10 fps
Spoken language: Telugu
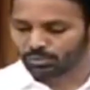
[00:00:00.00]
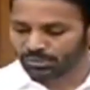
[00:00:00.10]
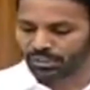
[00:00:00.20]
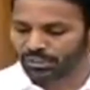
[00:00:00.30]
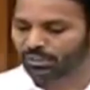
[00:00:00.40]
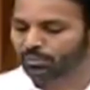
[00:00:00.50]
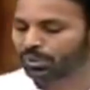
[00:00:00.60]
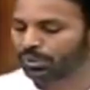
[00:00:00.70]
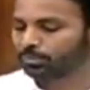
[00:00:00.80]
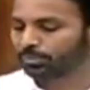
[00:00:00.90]
జెరియాట్రిక్
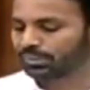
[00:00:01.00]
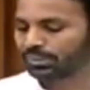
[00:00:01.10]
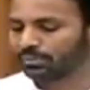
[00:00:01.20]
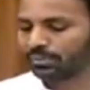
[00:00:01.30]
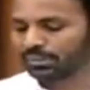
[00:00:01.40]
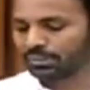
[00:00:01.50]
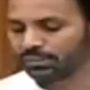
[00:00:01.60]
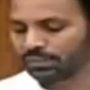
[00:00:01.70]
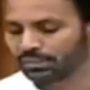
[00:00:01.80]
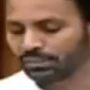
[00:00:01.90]
వార్డ్ ఓపెన్ చేయడం అధ్య
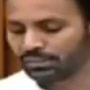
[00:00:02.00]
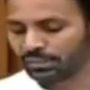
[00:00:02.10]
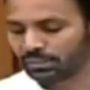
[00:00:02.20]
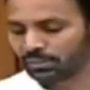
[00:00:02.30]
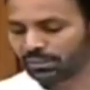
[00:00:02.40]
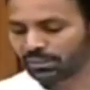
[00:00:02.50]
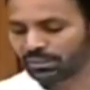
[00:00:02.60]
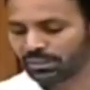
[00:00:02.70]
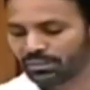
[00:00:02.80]
చేశాం అధ్యక్ష